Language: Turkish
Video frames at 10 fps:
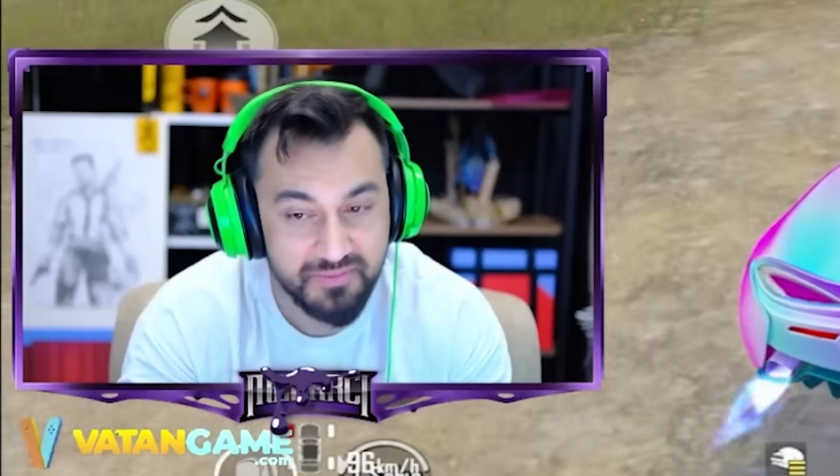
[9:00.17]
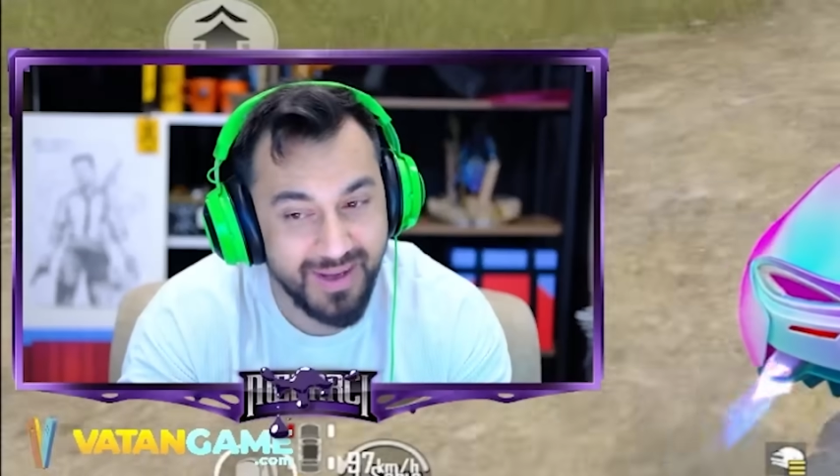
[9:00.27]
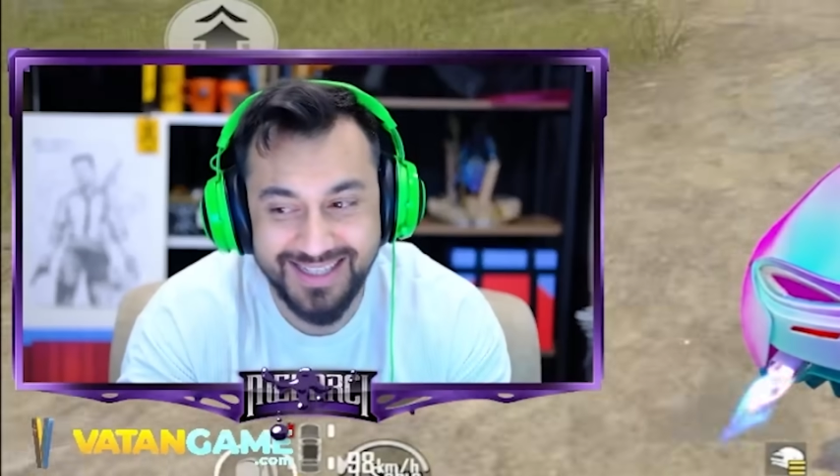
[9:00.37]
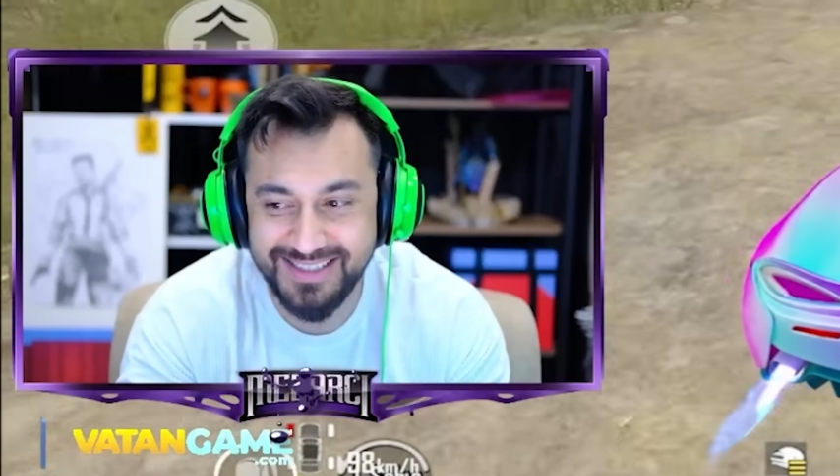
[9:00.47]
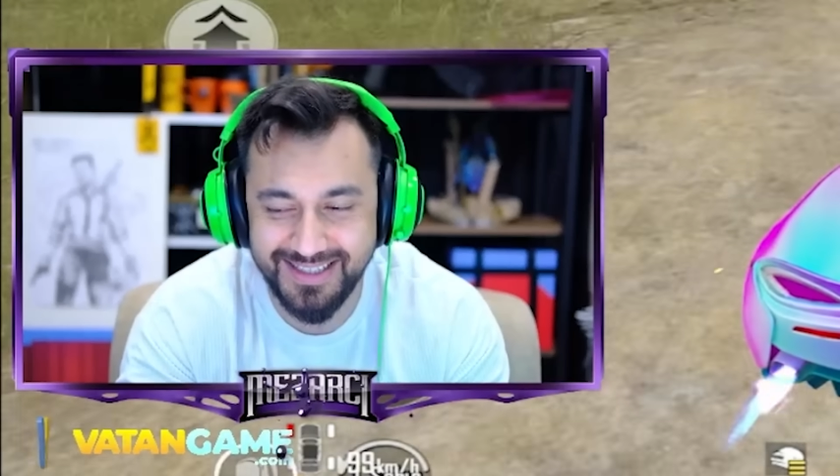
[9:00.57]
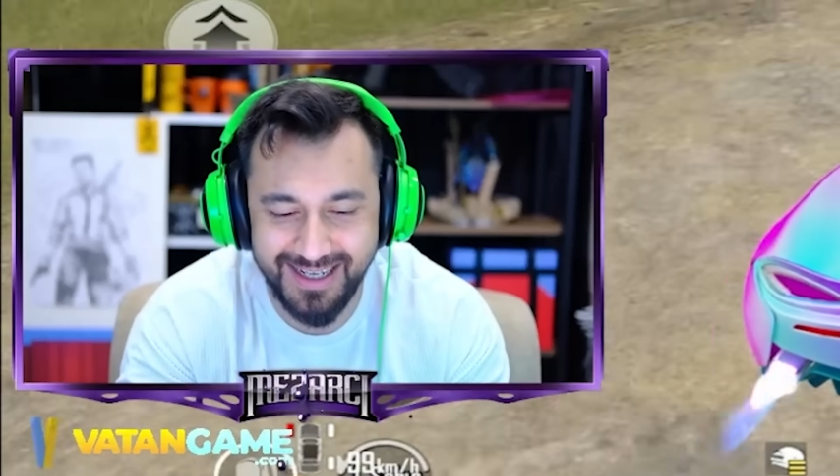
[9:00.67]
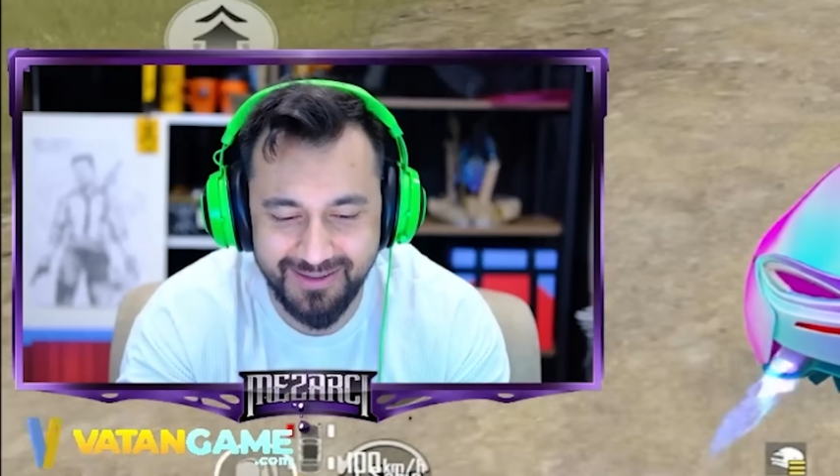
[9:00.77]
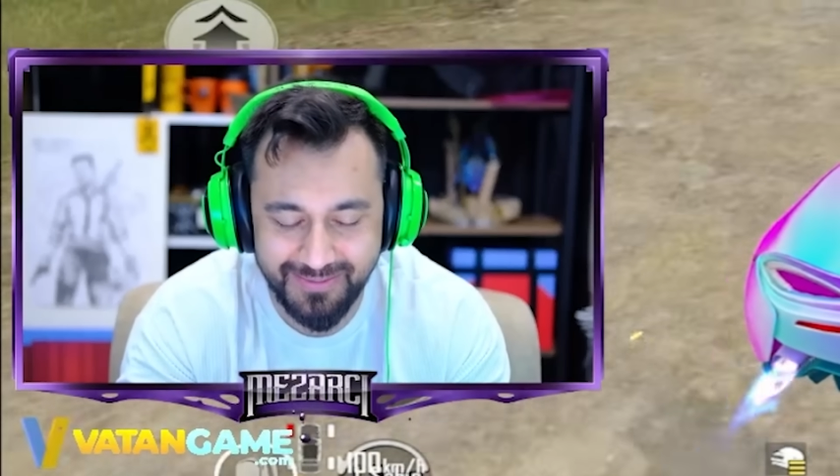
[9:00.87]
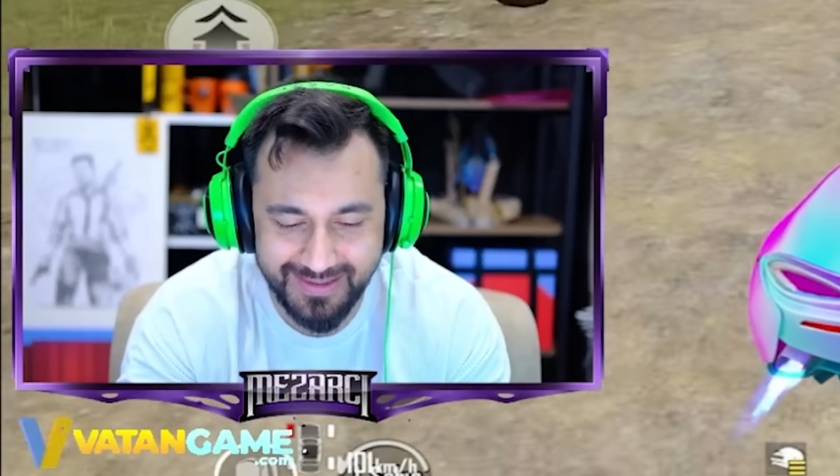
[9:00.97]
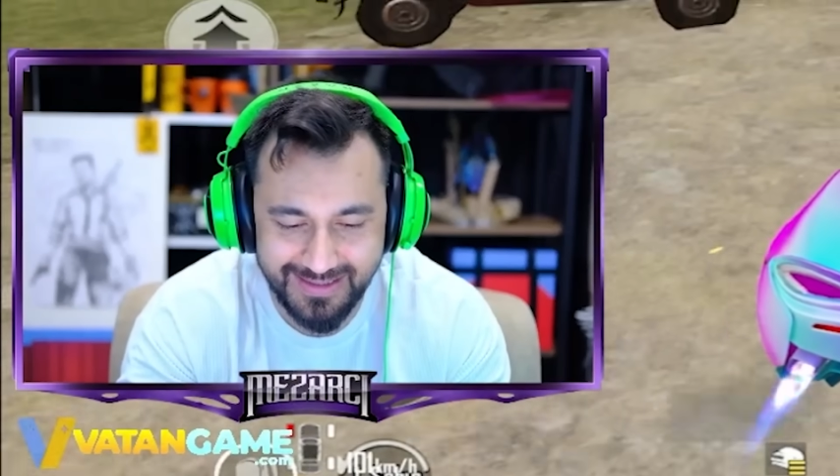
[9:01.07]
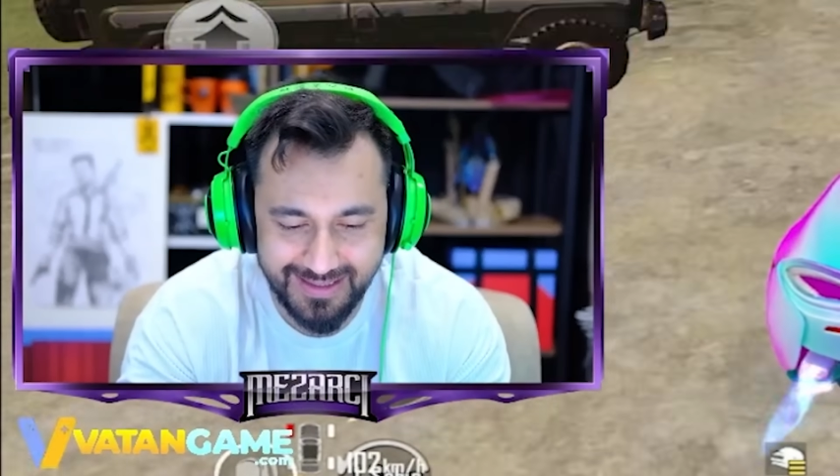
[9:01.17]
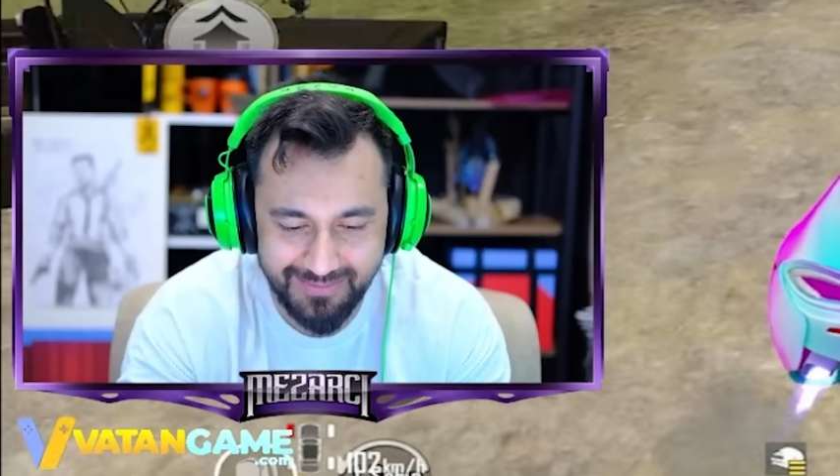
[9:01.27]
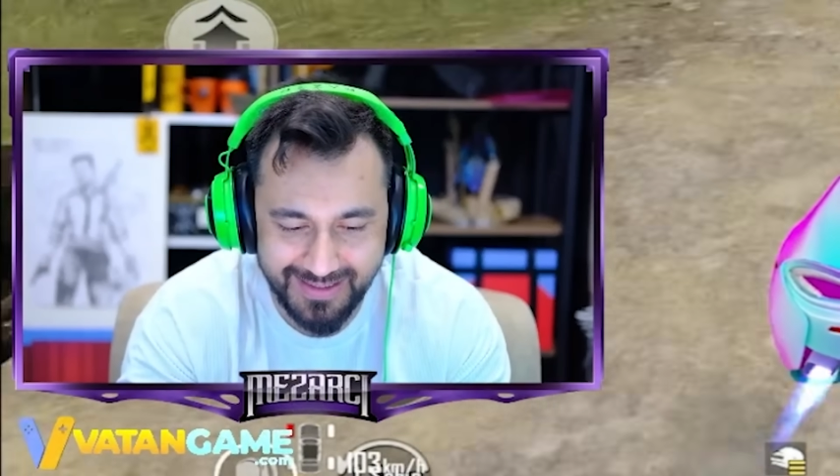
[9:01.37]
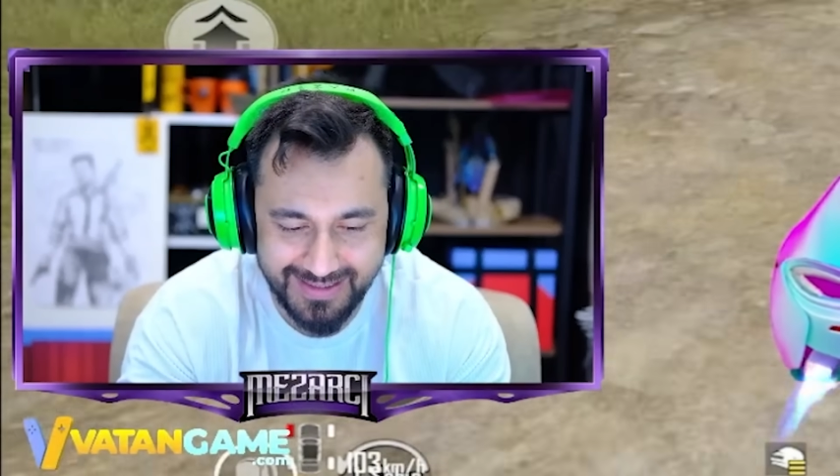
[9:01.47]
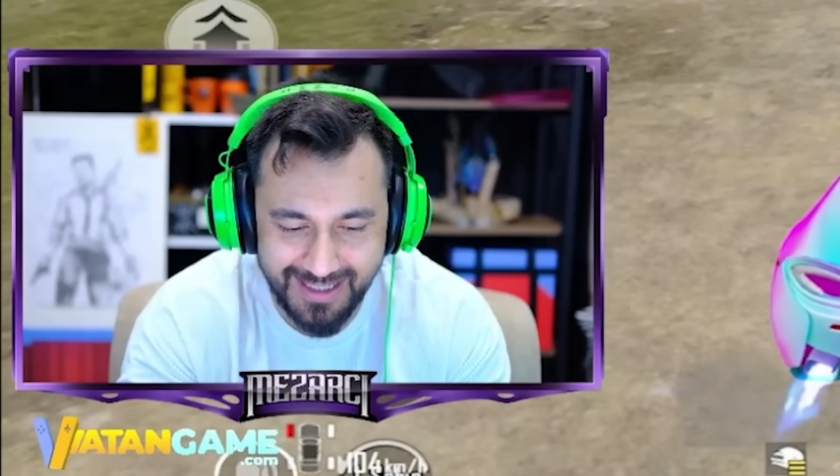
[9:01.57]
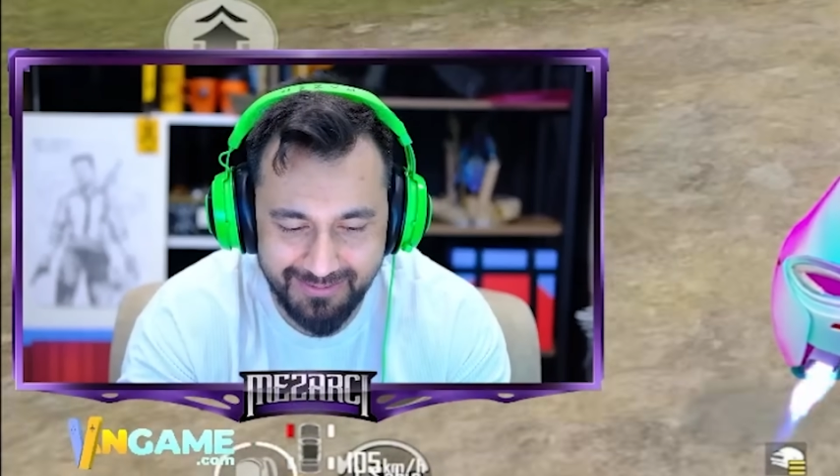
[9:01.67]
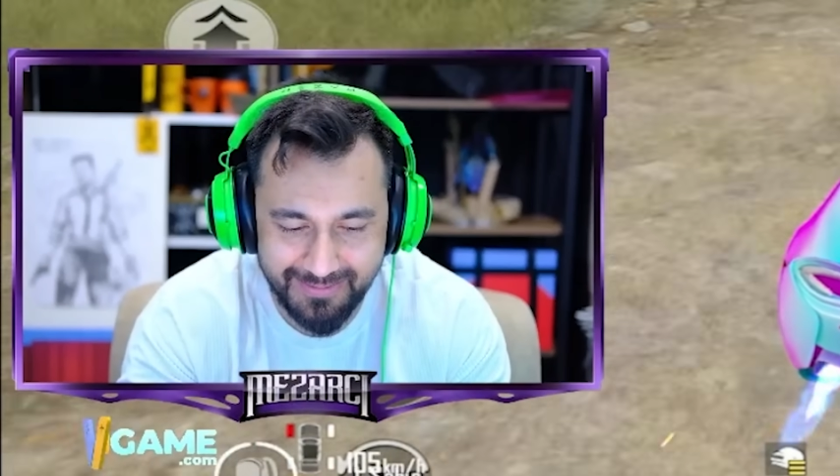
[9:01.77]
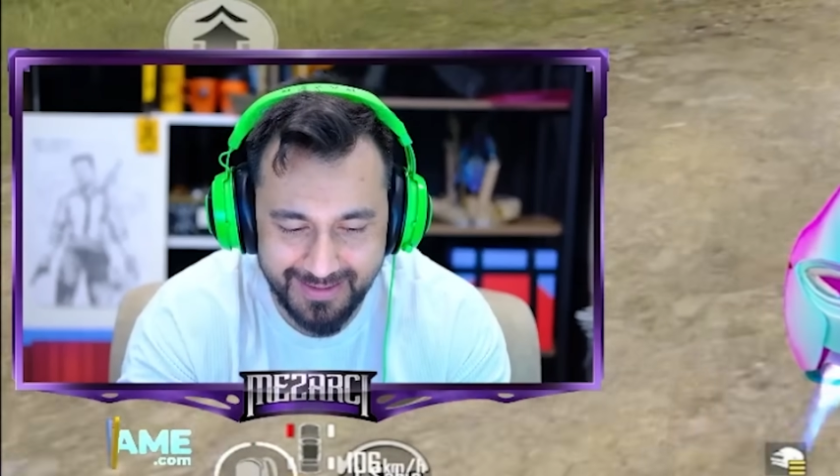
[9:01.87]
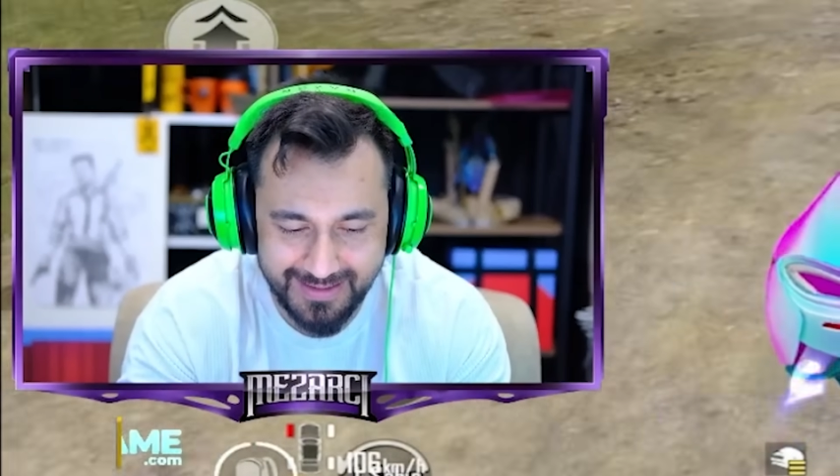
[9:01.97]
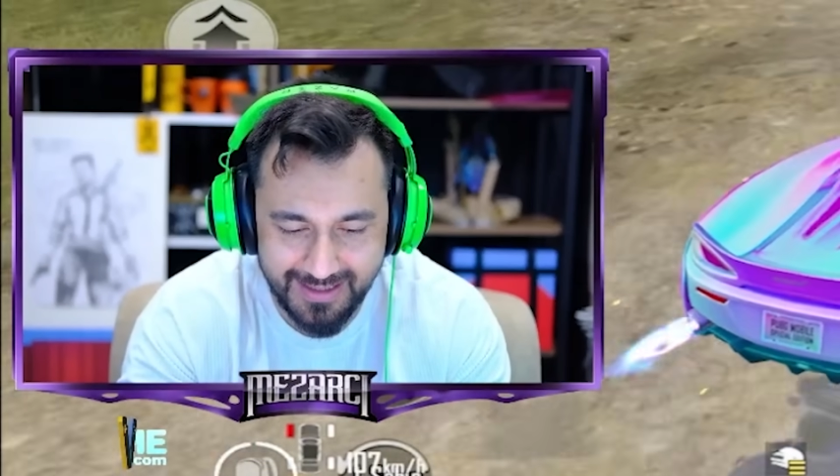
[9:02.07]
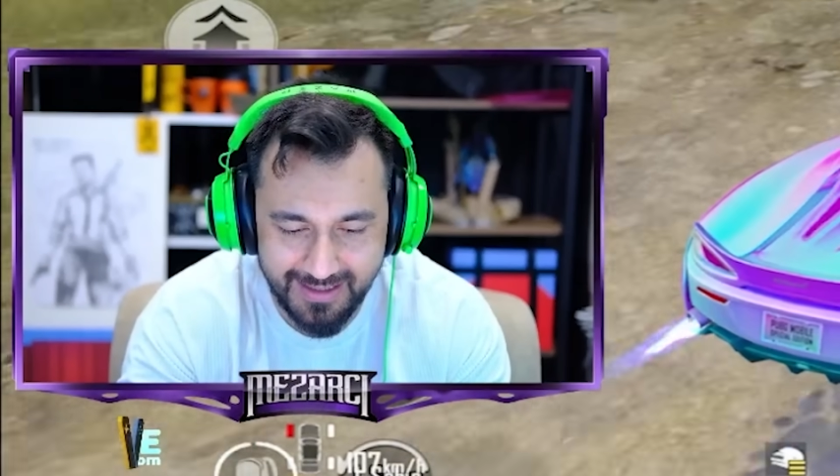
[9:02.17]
Bas abi gaza. Bas abi gaza.